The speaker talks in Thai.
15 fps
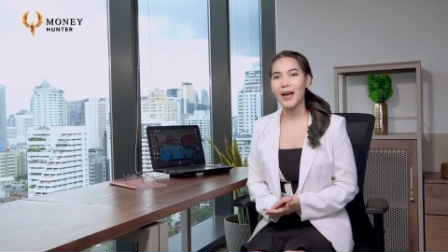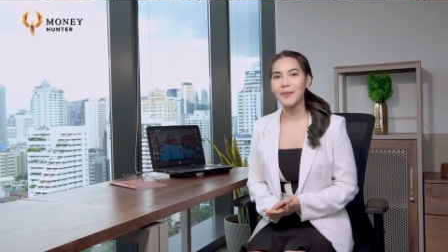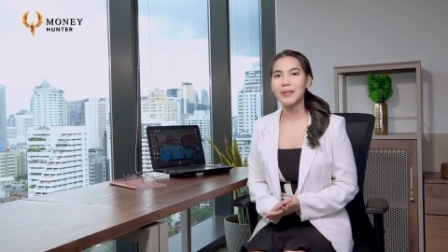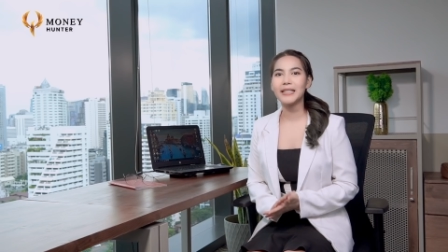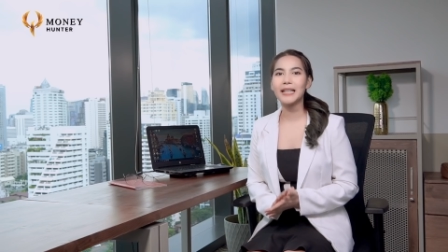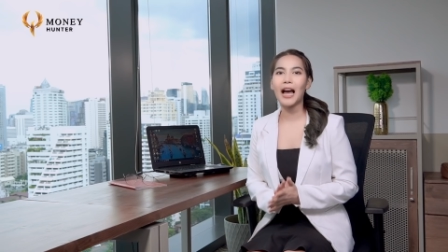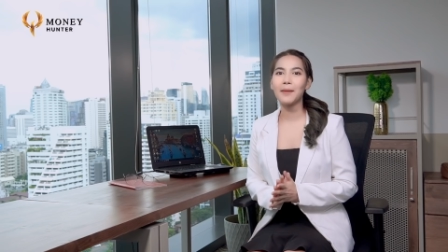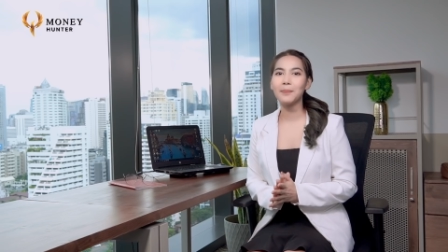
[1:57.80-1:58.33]
และ
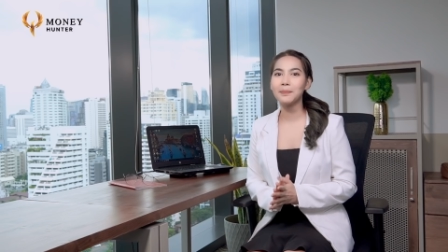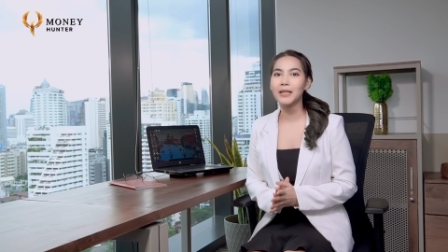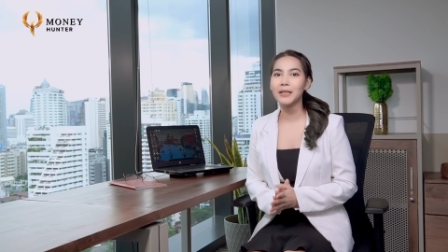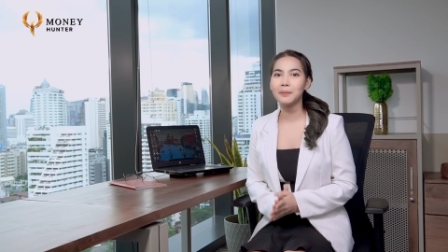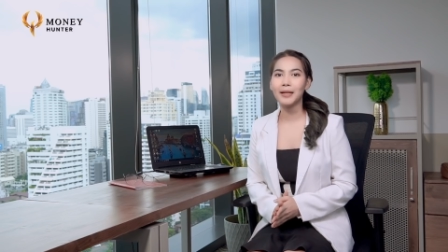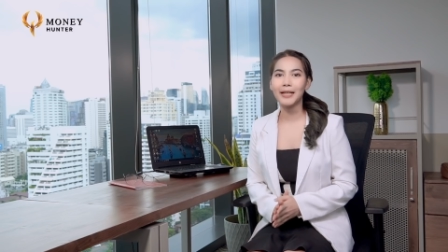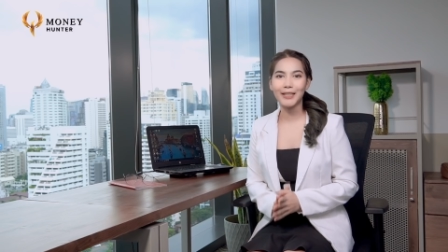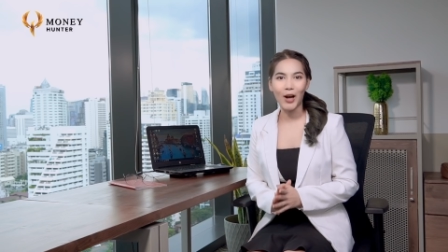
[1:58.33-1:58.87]
มีการเปิ
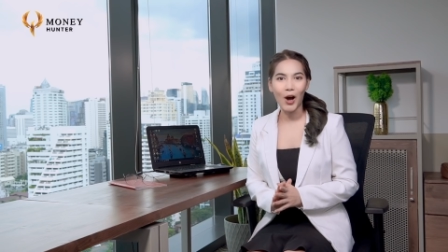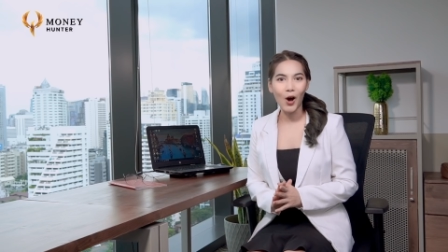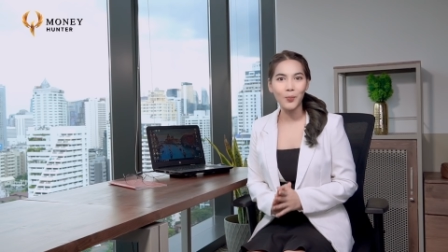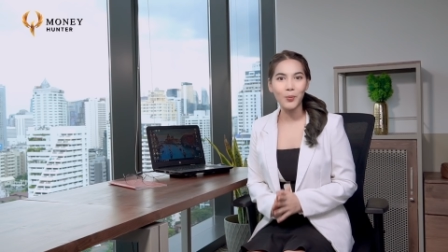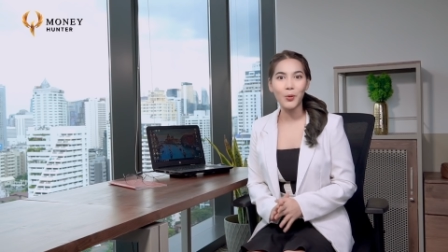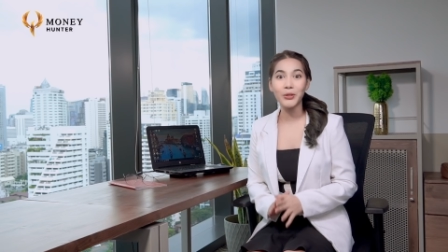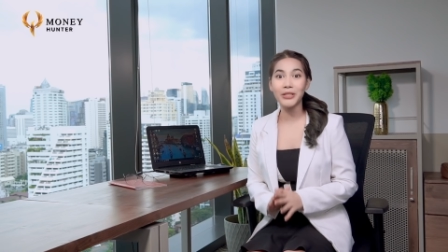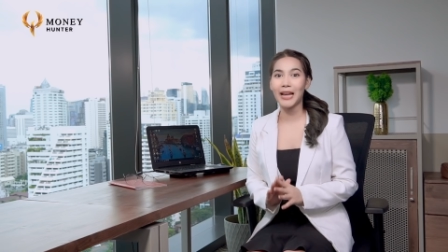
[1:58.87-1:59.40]
ดเผยข้อ
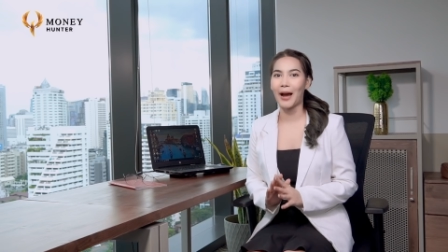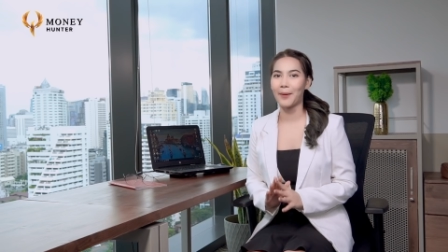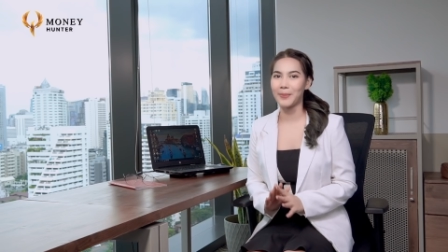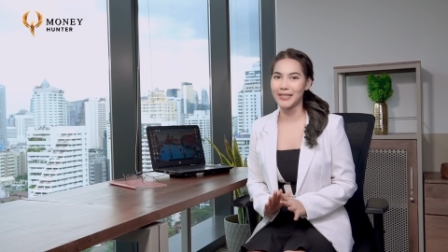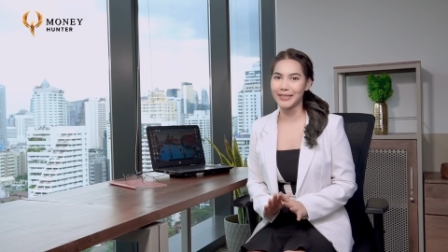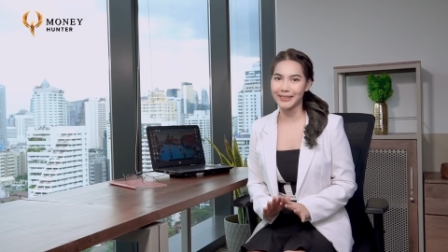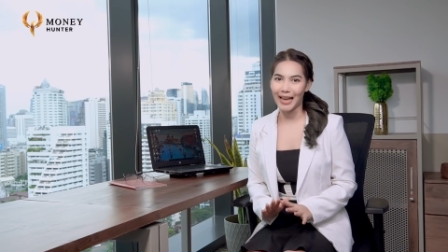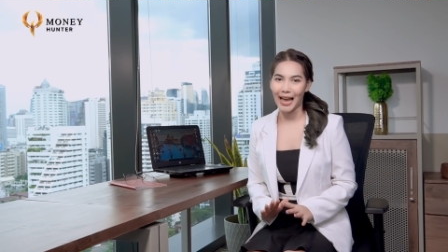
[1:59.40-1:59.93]
มูลอย่าง
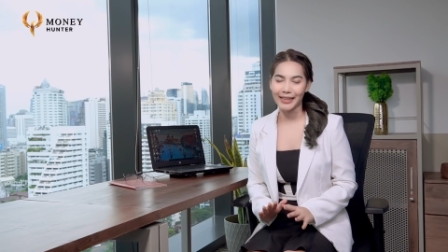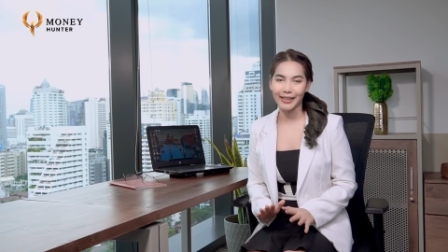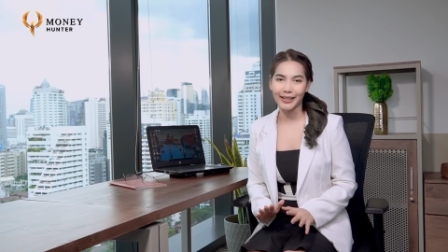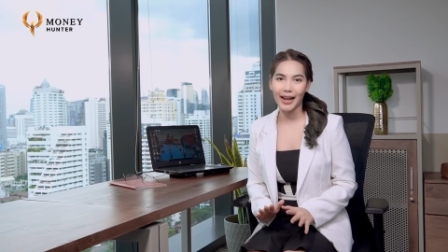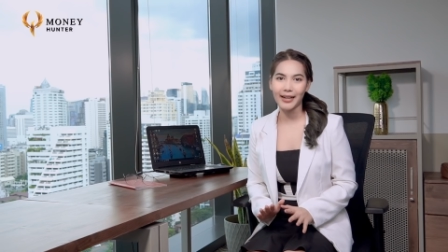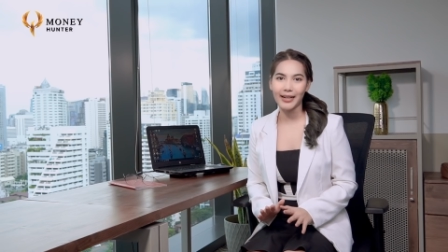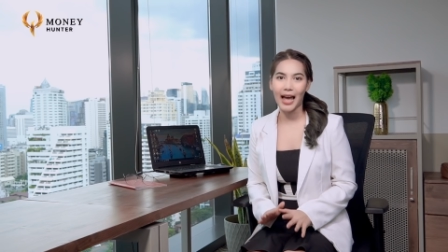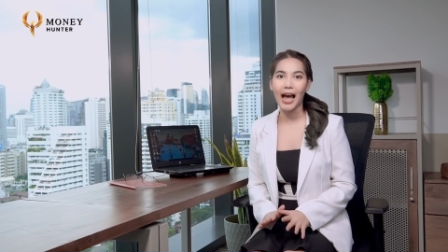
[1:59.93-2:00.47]
เป็นสา
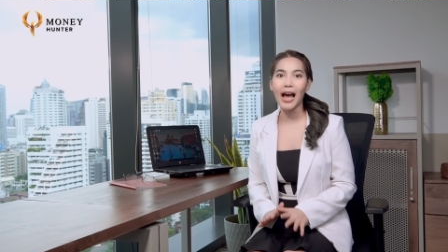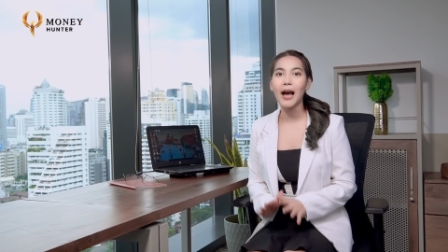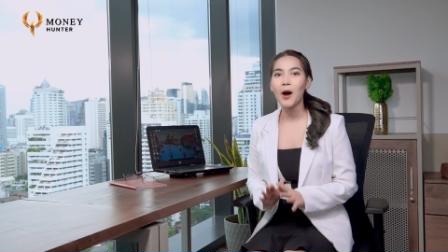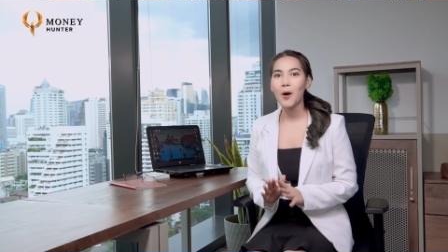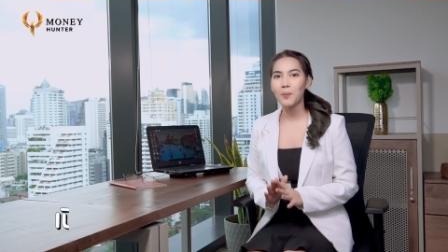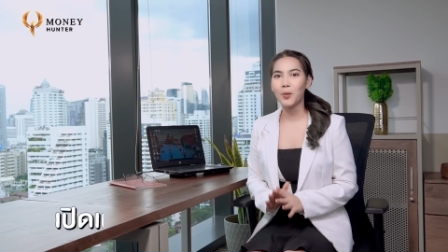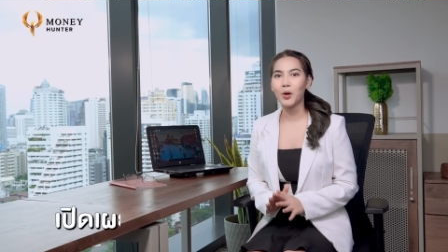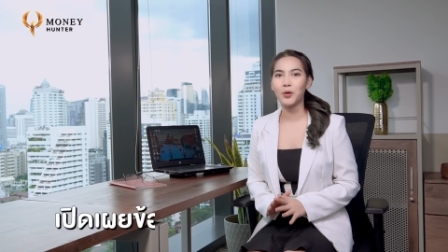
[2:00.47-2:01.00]
ธารณะ
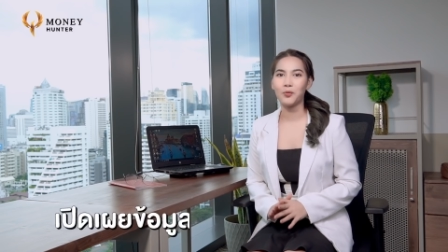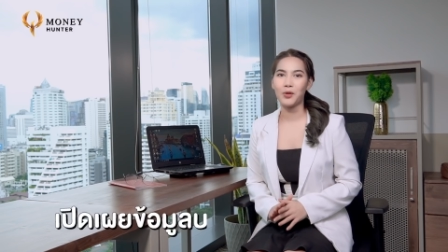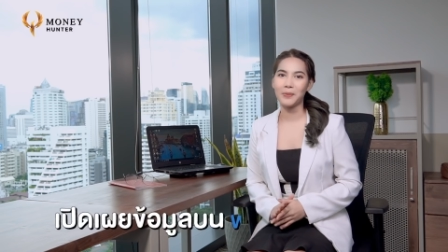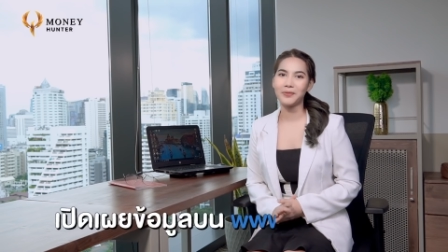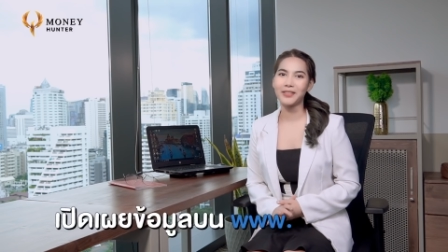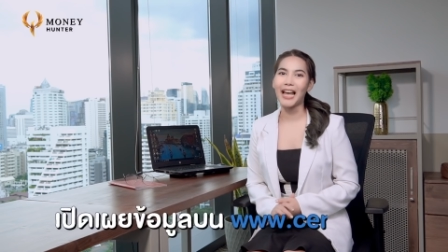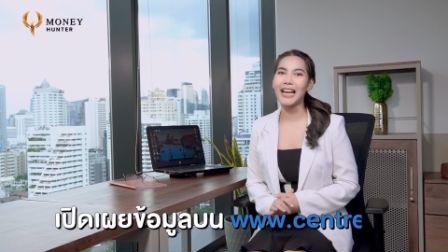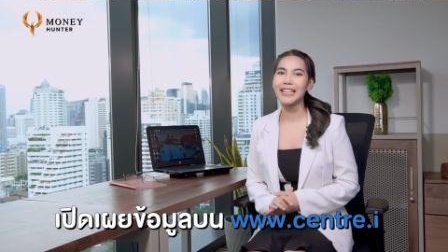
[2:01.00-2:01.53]
บนเว็บไซ